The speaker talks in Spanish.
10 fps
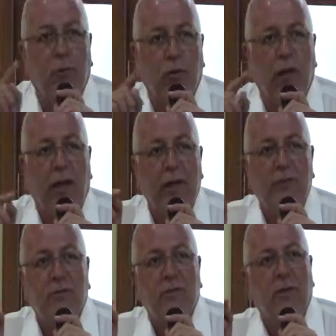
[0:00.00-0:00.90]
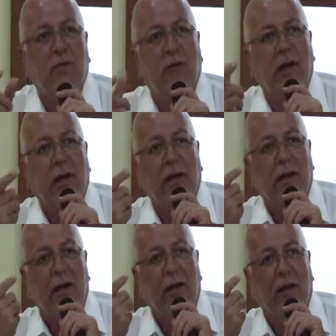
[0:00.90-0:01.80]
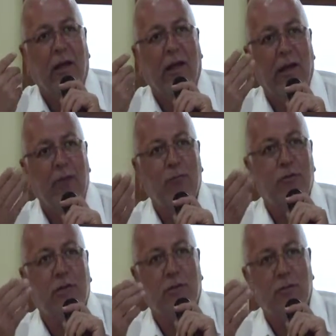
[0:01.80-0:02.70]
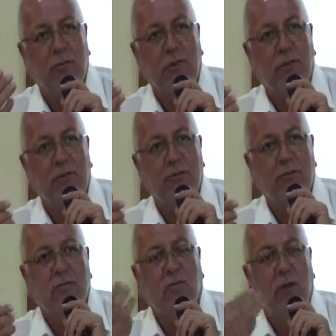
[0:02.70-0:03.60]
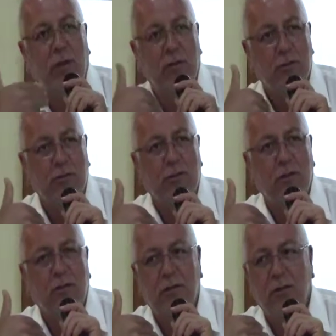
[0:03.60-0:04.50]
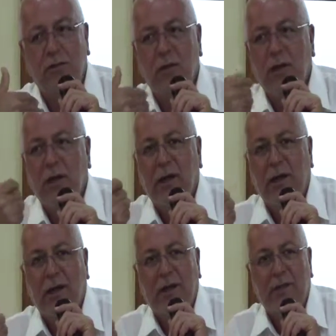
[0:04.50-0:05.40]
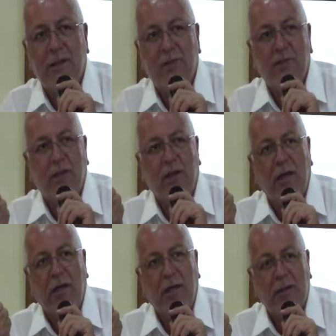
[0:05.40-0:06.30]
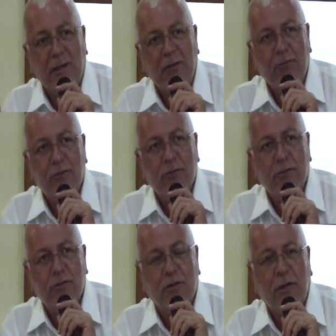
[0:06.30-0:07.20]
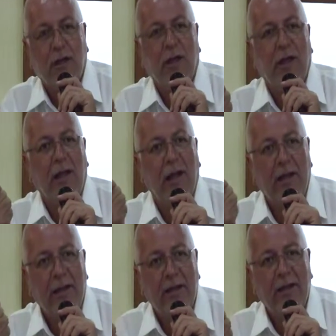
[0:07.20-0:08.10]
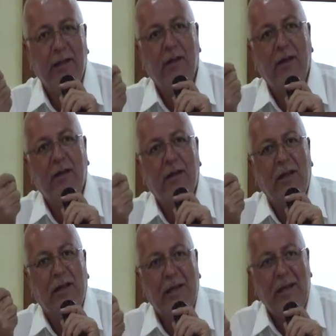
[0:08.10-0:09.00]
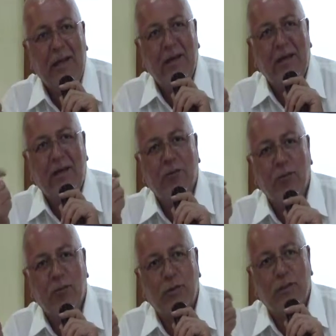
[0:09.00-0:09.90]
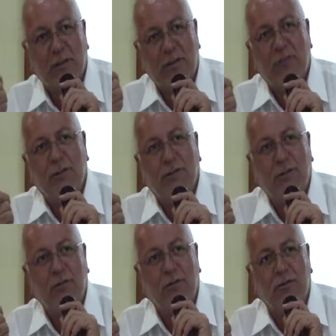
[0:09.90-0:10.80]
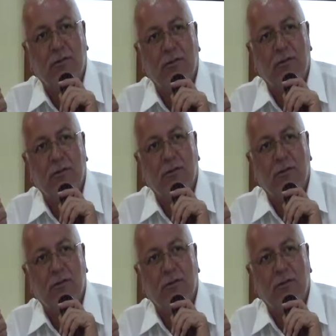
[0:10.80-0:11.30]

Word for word: Porque esto es lo que queremos de los medios, o al menos un servidor, que seamos equitativos y que la gente le lleguen las propuestas que estamos haciendo nosotros.